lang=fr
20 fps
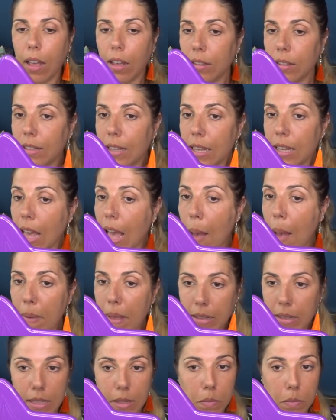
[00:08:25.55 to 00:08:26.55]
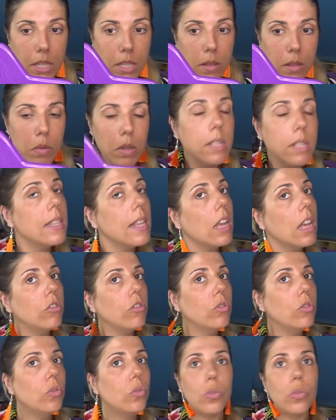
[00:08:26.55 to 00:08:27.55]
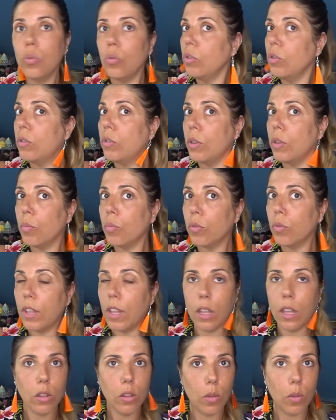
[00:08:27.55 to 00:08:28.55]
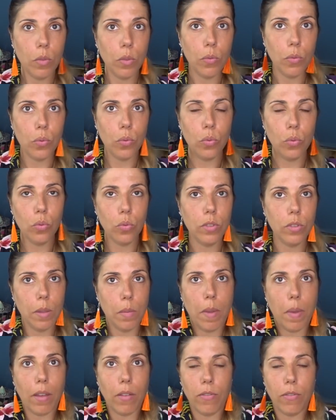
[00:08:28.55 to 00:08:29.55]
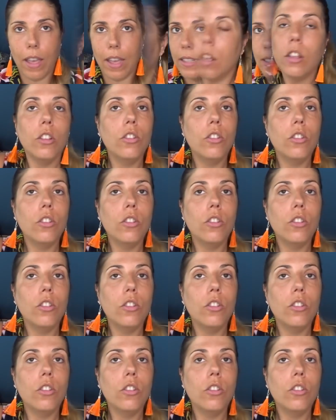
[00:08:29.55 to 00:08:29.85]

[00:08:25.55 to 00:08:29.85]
c'est imperceptible et ça a juste unifié mon teint comme il faut donc c'est parfait.